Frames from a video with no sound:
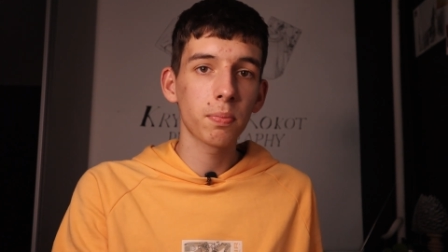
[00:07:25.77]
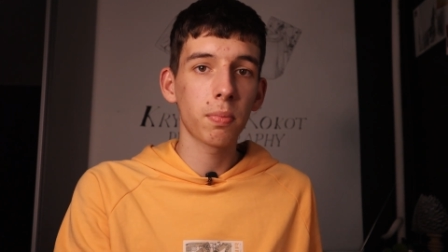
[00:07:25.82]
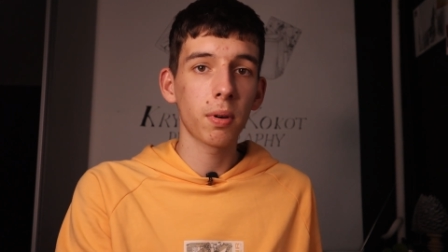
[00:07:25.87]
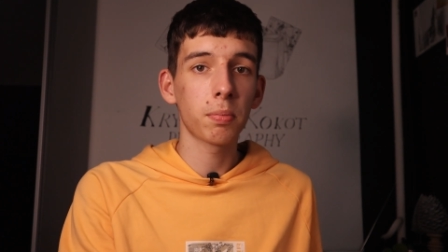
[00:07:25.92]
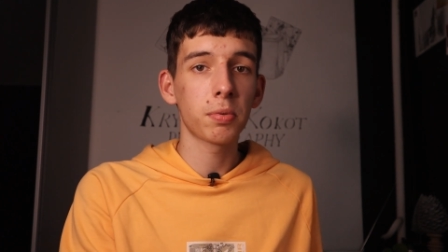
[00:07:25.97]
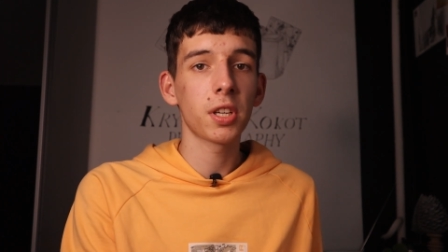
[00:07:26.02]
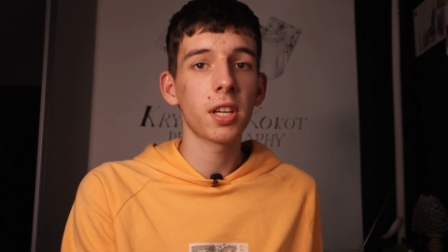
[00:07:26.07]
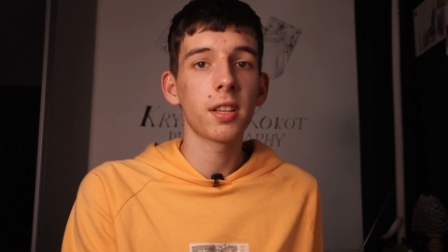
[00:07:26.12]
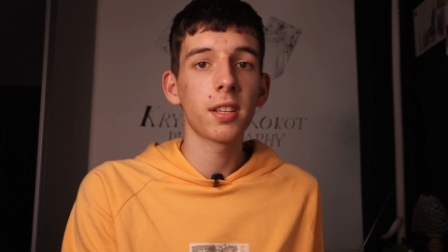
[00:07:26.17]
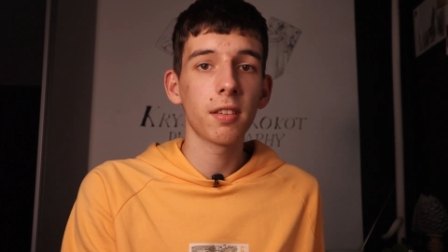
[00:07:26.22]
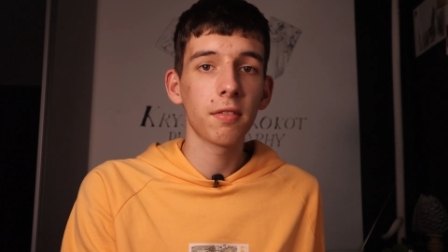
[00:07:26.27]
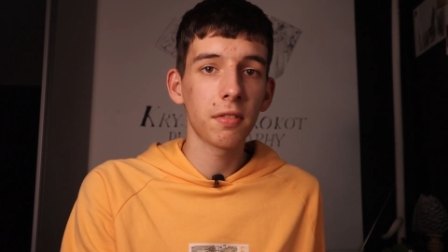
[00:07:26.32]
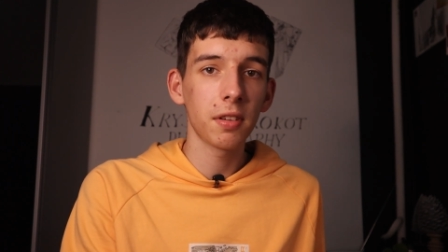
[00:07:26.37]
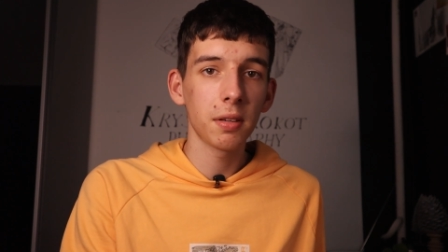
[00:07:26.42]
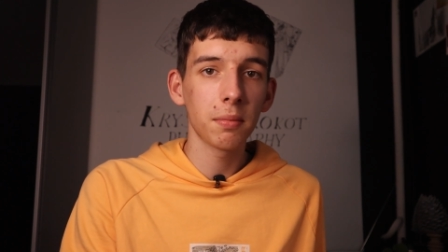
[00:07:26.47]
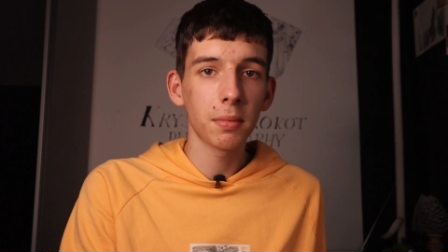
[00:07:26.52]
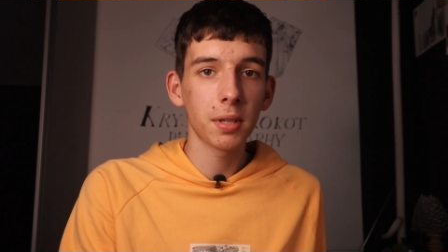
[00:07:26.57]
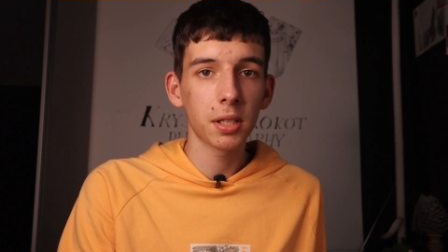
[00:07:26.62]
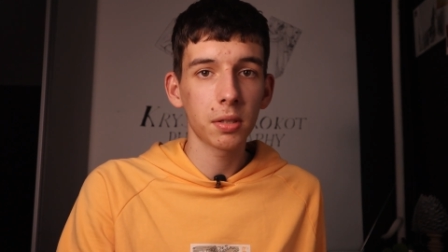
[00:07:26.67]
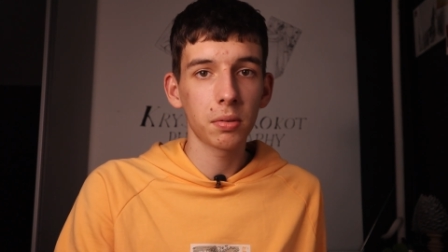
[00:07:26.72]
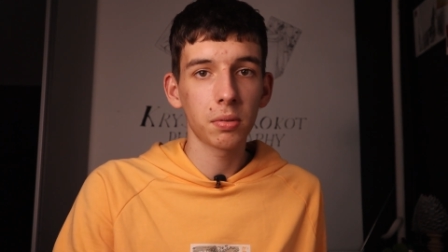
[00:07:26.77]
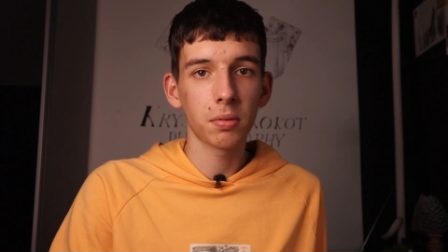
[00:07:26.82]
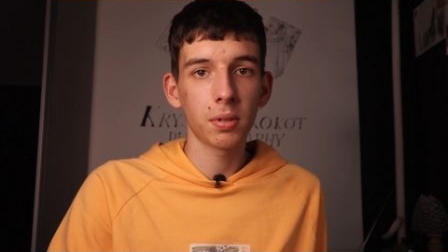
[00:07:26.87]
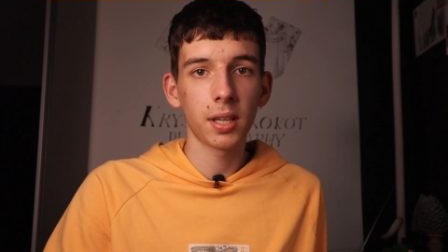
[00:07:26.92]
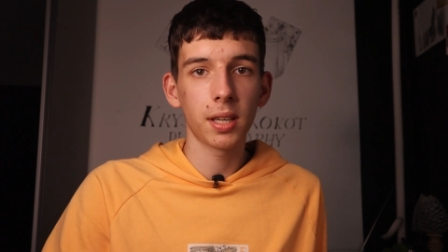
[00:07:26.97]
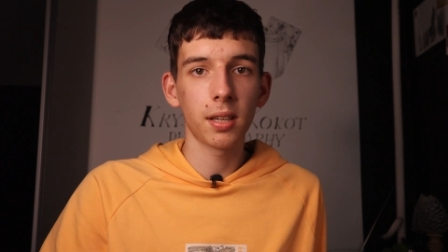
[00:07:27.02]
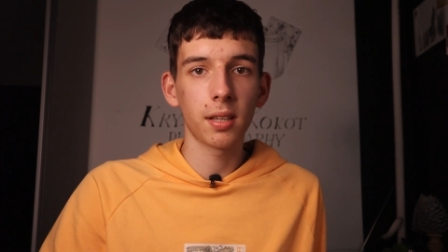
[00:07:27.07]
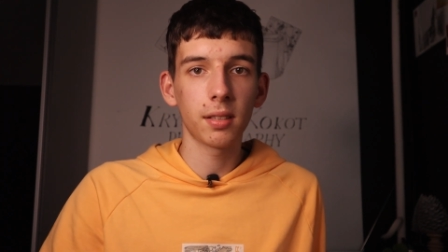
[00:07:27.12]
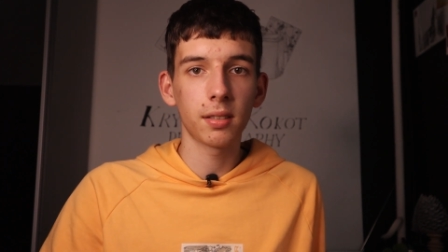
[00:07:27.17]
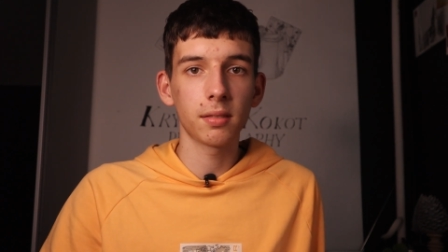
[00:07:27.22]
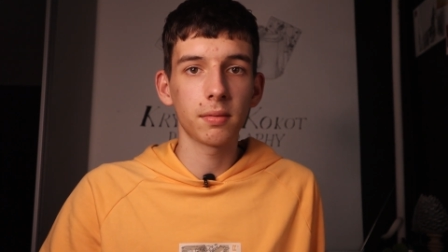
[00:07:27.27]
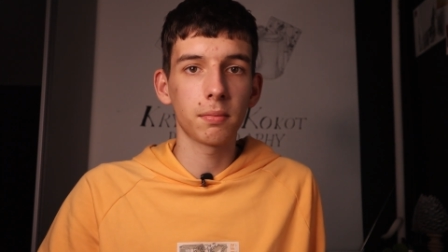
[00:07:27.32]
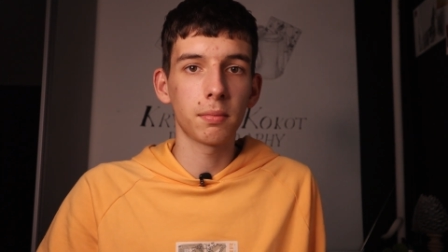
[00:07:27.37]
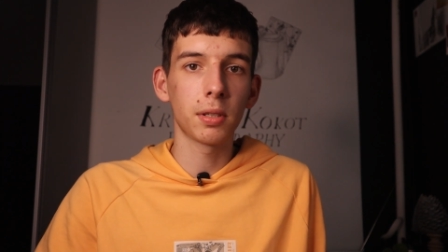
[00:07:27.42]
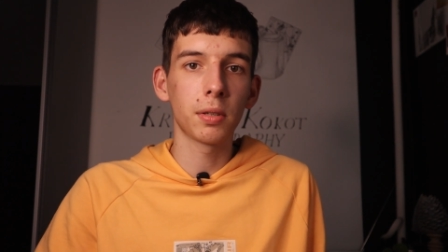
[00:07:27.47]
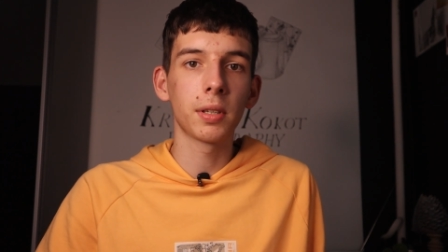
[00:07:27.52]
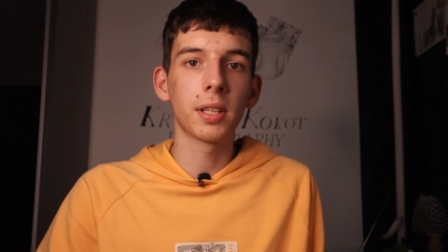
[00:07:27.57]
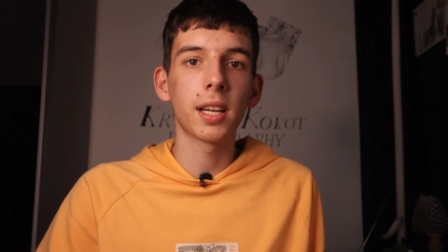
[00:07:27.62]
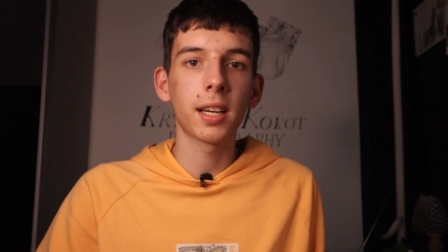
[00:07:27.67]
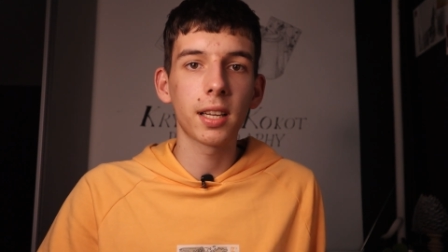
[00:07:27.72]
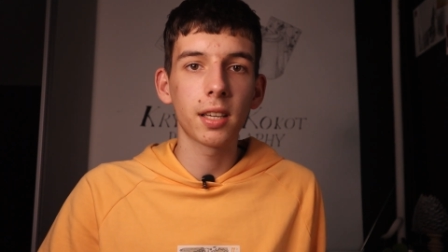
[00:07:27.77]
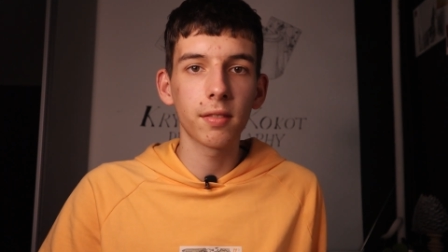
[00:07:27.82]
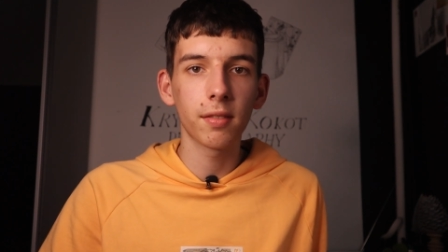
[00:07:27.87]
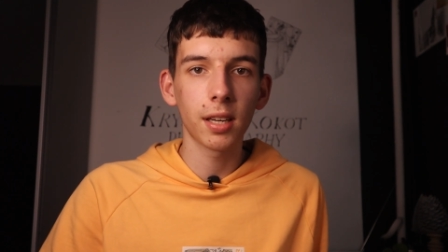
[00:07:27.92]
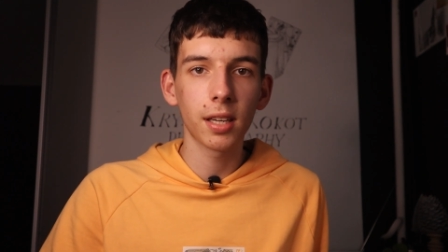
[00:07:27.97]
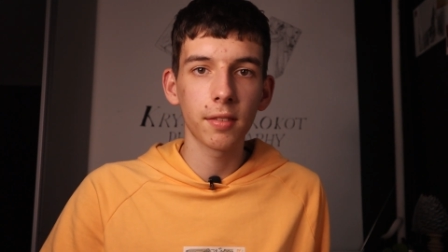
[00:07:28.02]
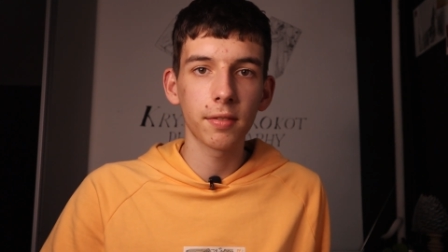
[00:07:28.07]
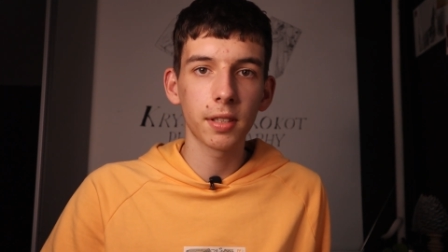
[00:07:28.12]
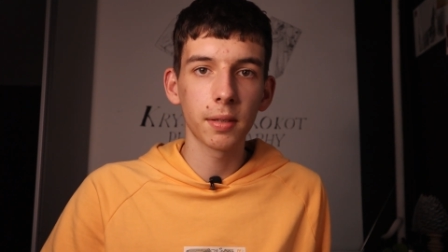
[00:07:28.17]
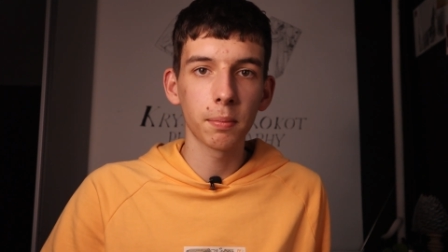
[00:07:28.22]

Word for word: poprzednie filmy, które były nagrywane w